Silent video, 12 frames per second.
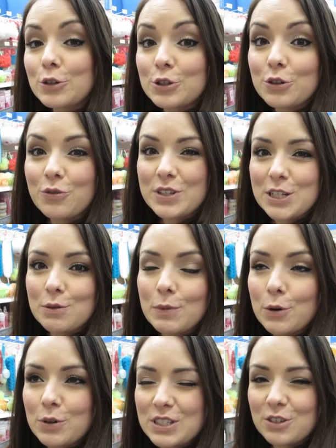Hoje eu tô fazendo
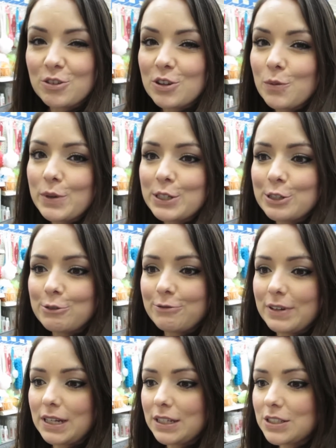uma coisa totalmente
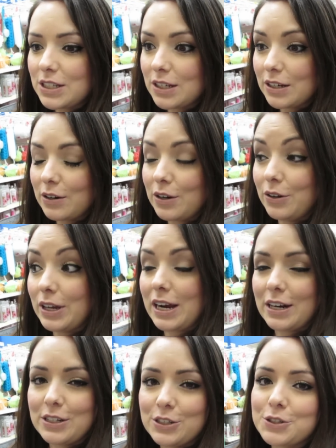diferente que eu, eu e o
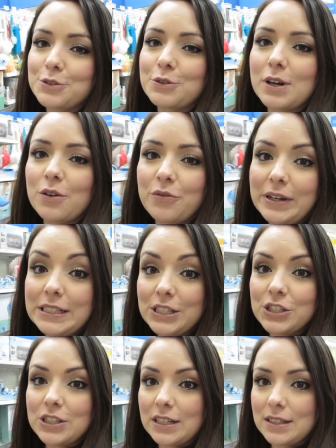Ricardo a gente nunca fez. A
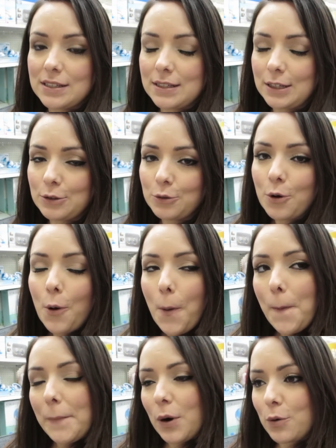gente tá testando
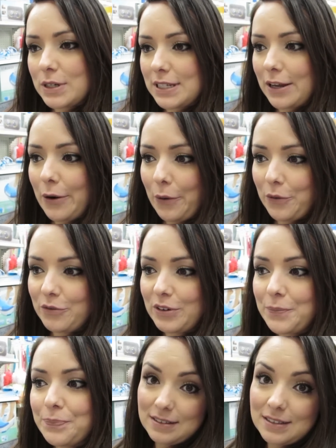uma coisa nova.